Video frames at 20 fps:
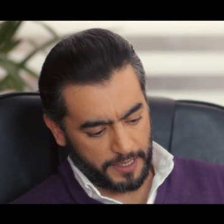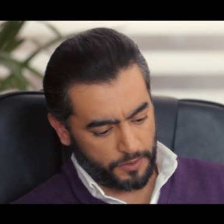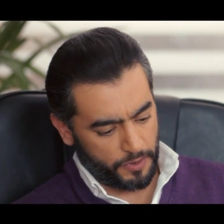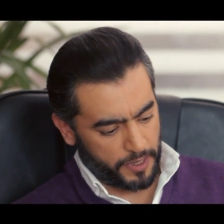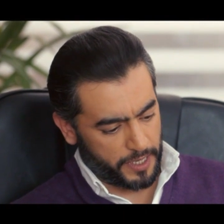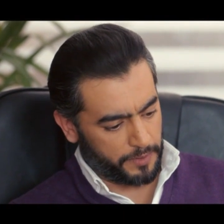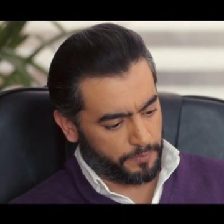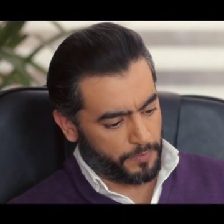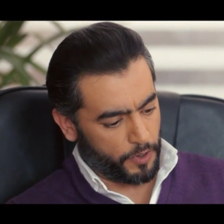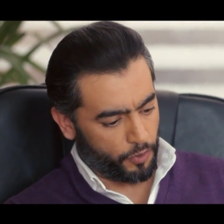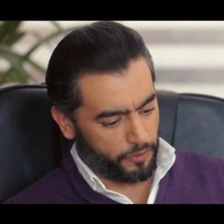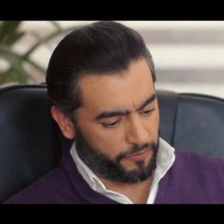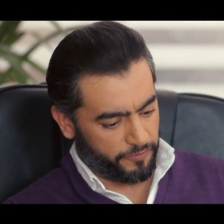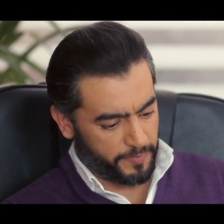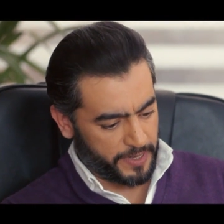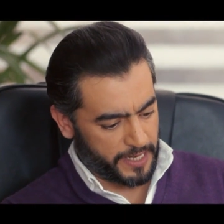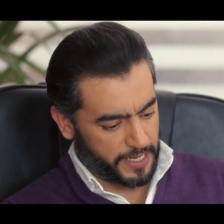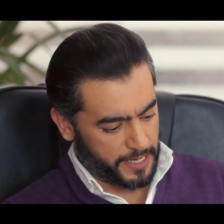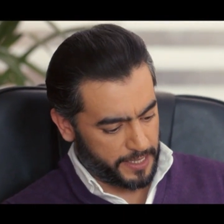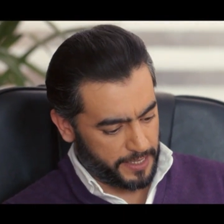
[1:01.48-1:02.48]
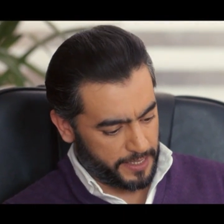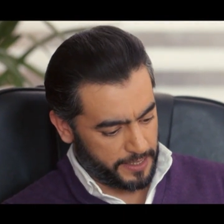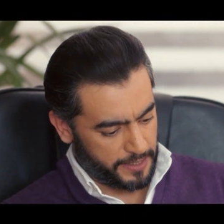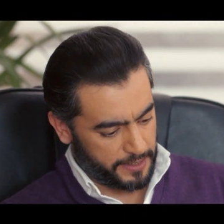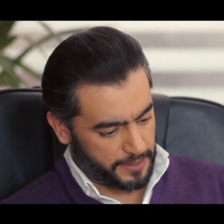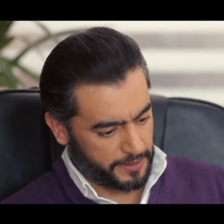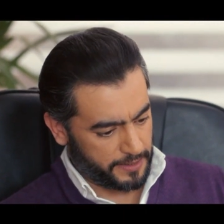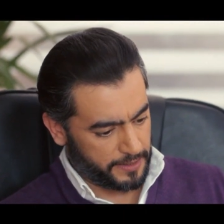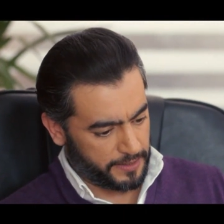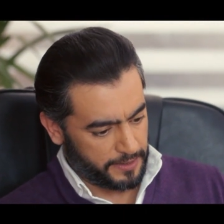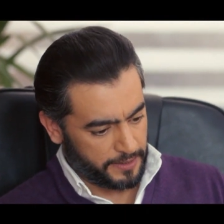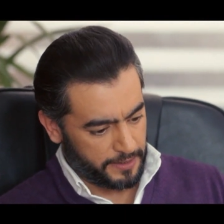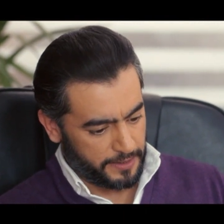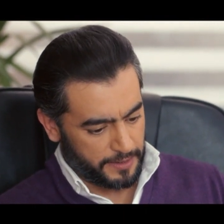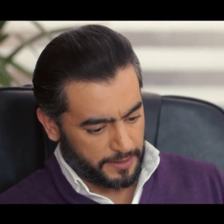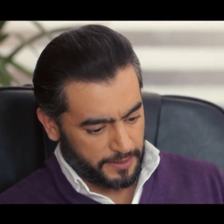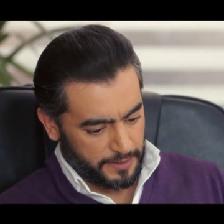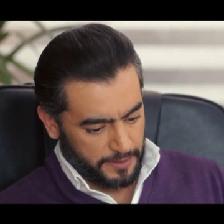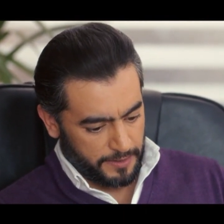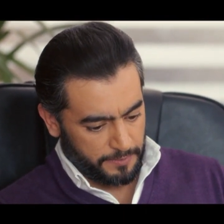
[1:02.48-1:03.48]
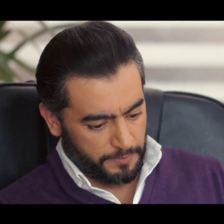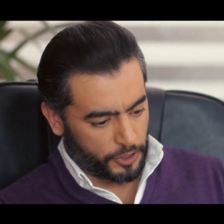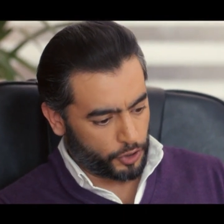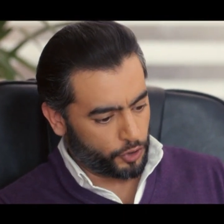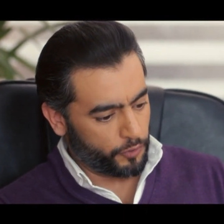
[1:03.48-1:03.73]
واخد موقف منها ليه؟ ما